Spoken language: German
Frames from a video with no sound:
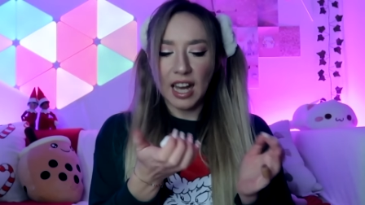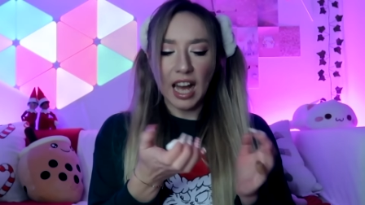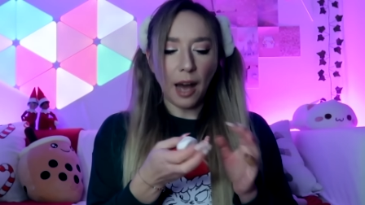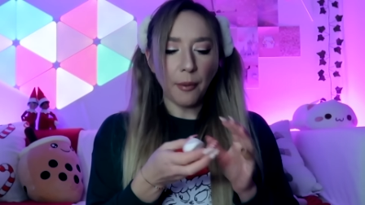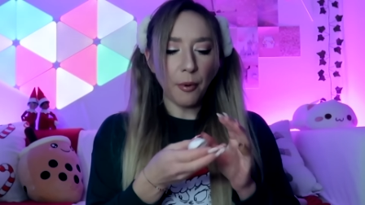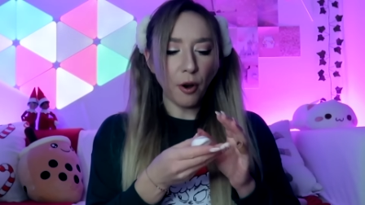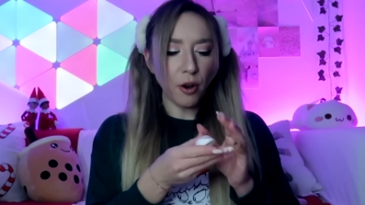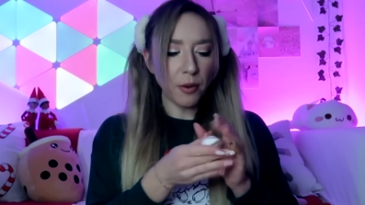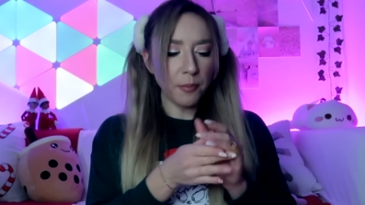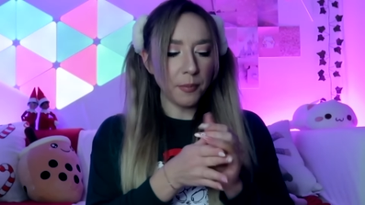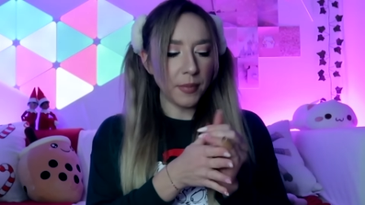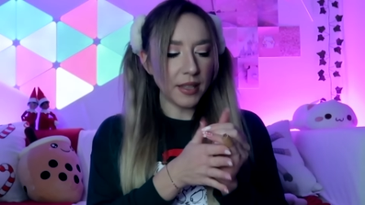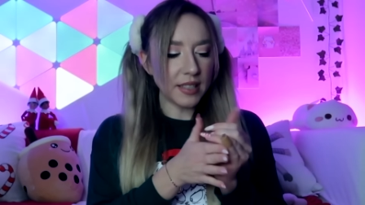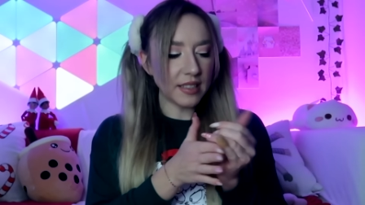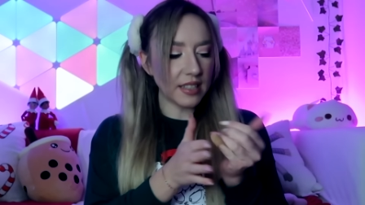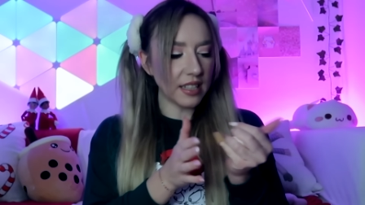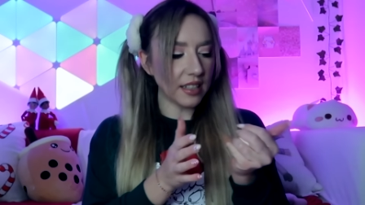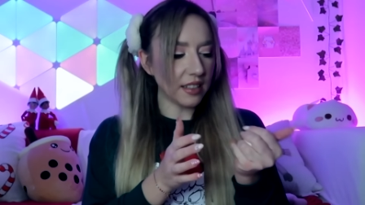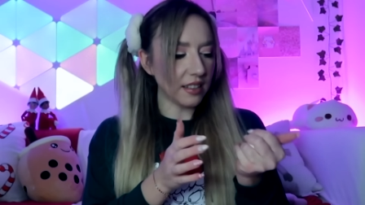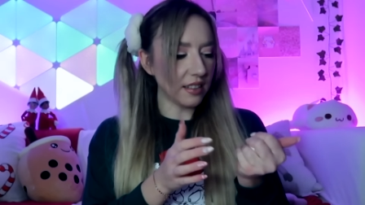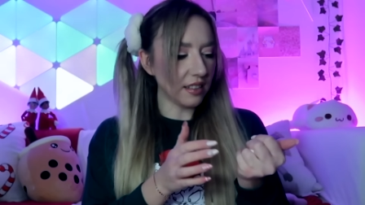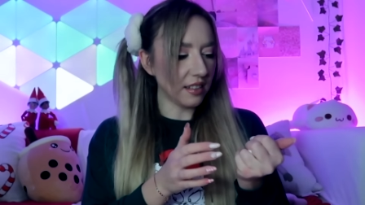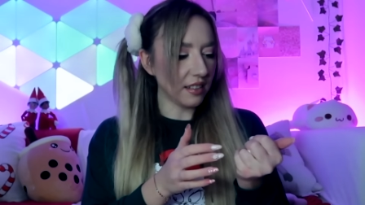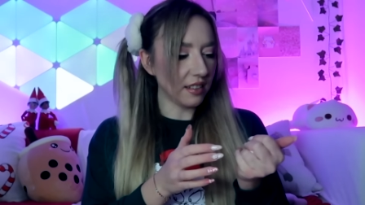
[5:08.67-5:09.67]
aber auch ein
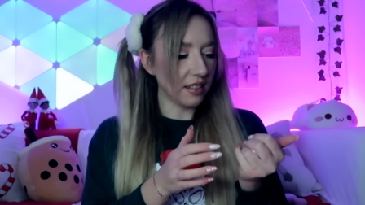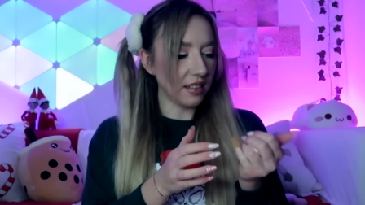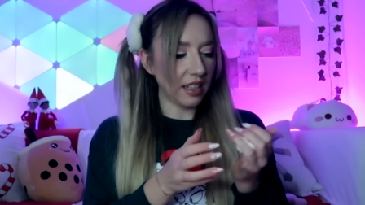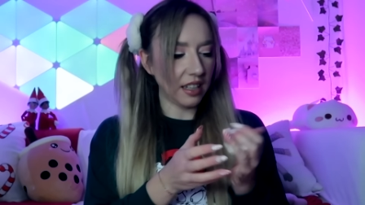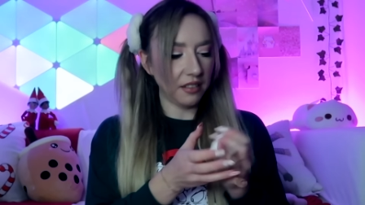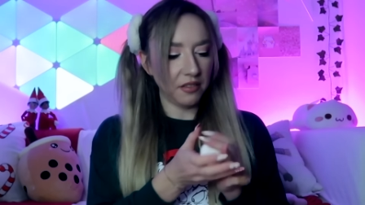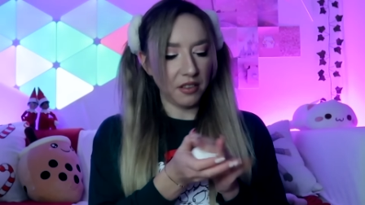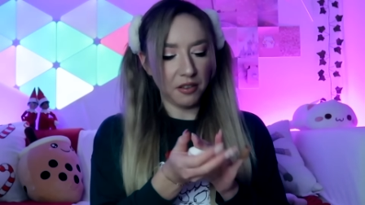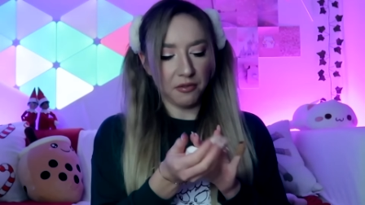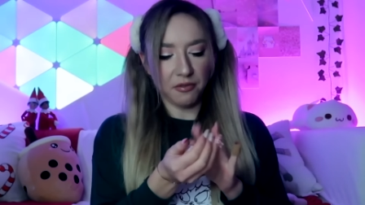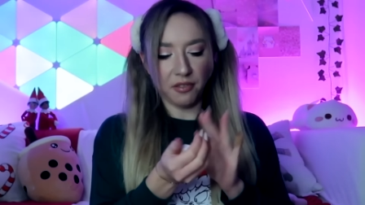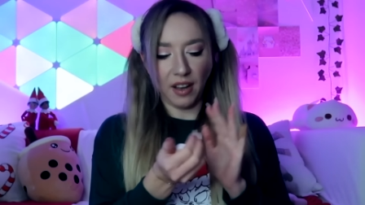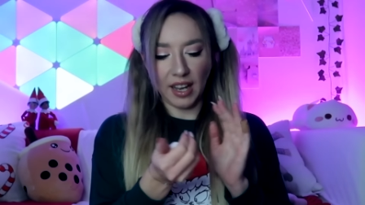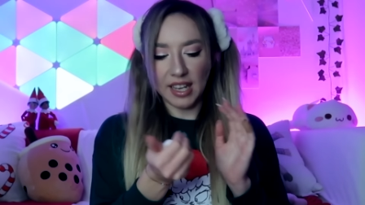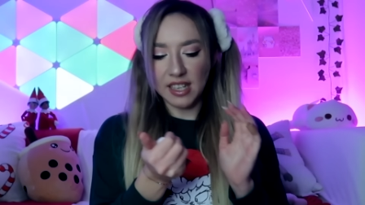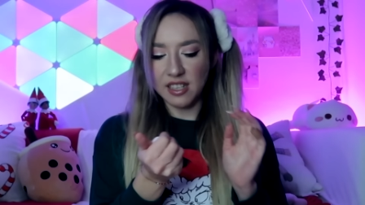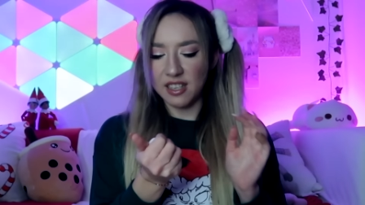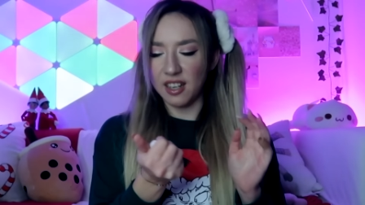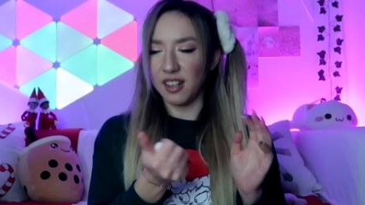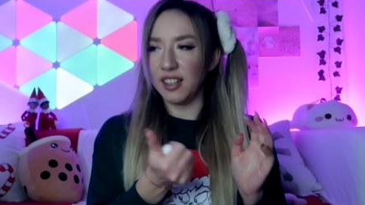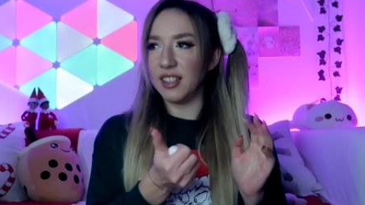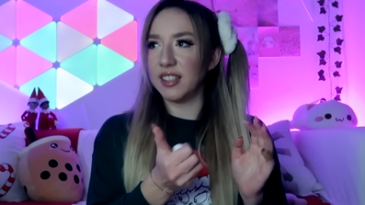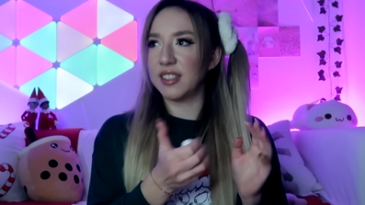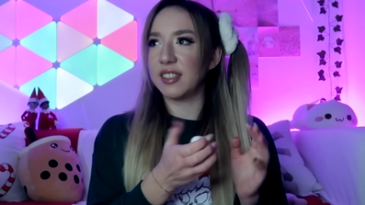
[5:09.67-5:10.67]
bisschen irgendwie
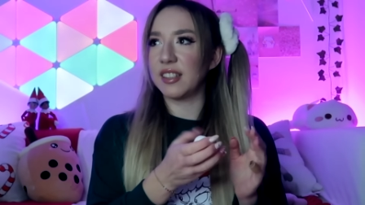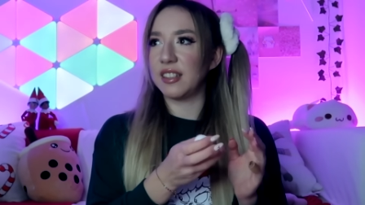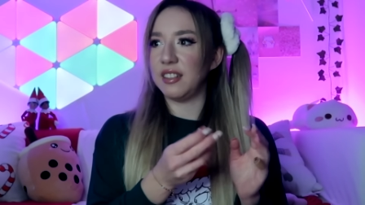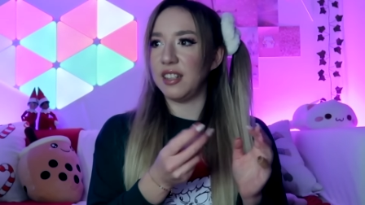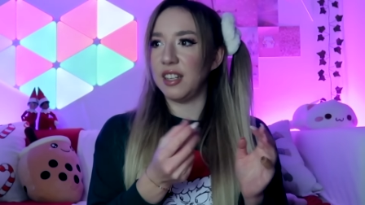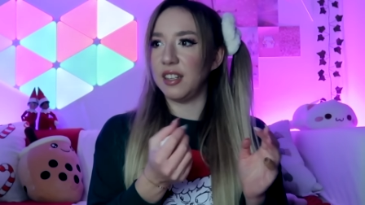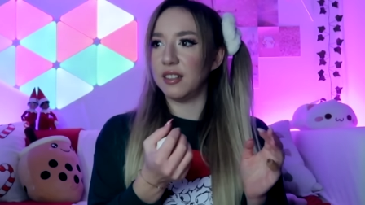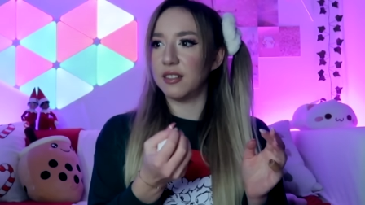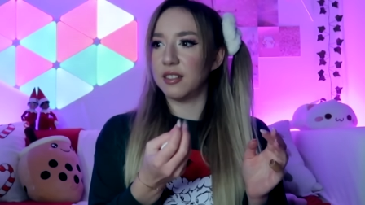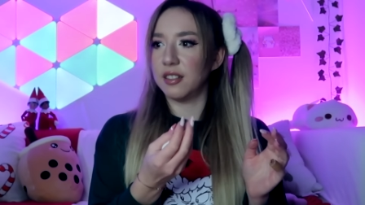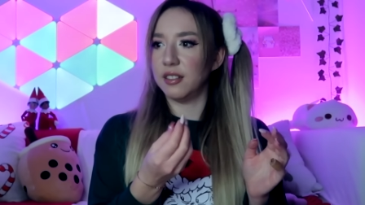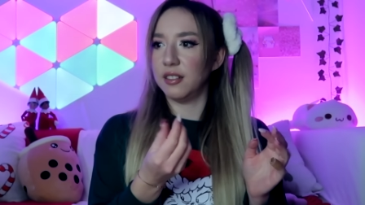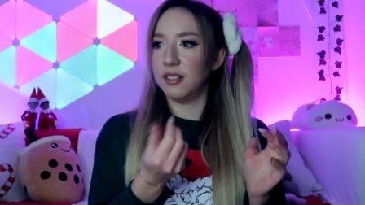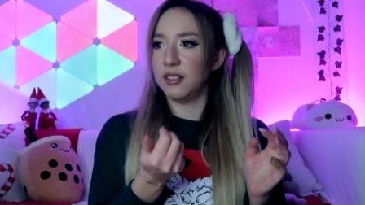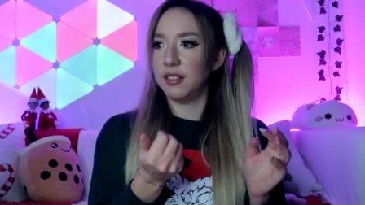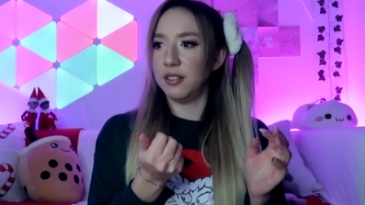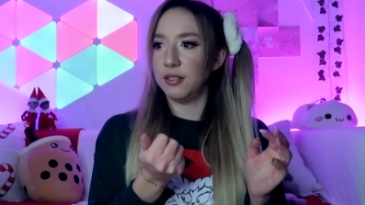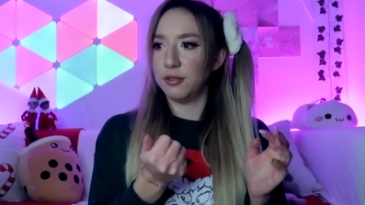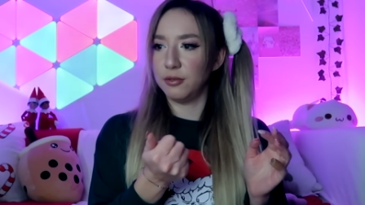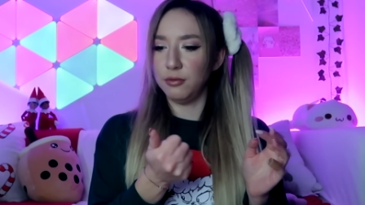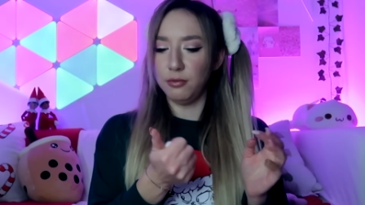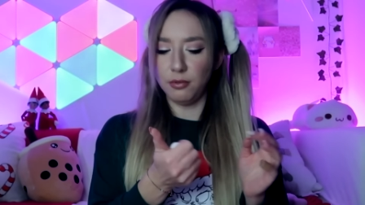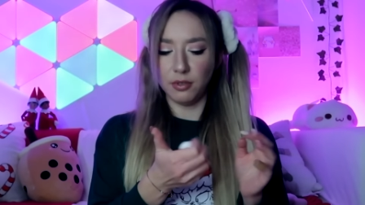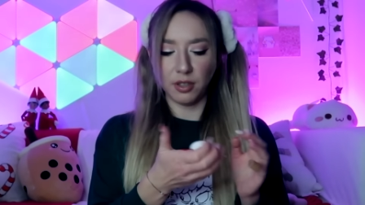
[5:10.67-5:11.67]
weicher als Knete.
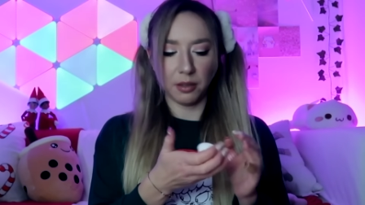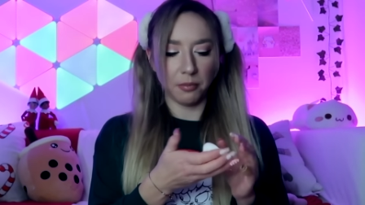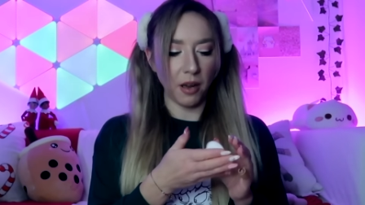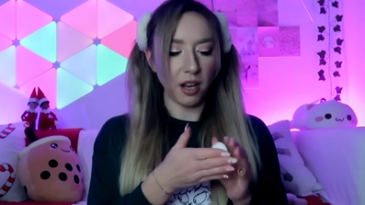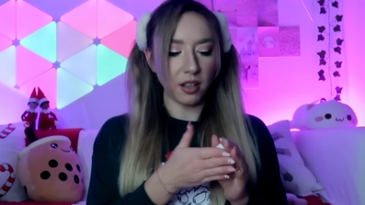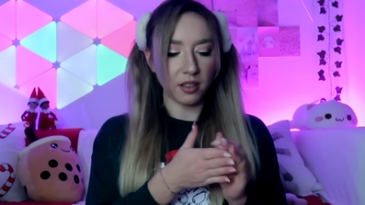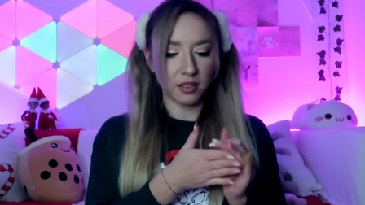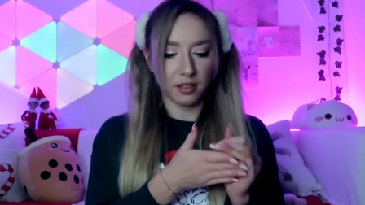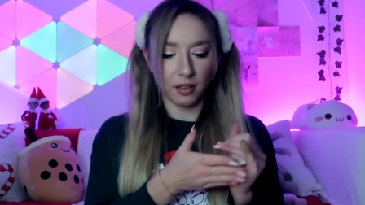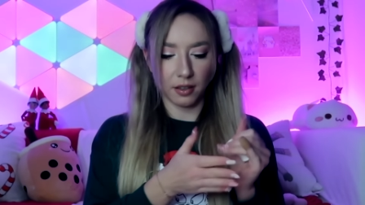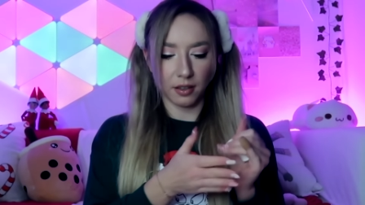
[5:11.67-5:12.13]
Uh, ich mag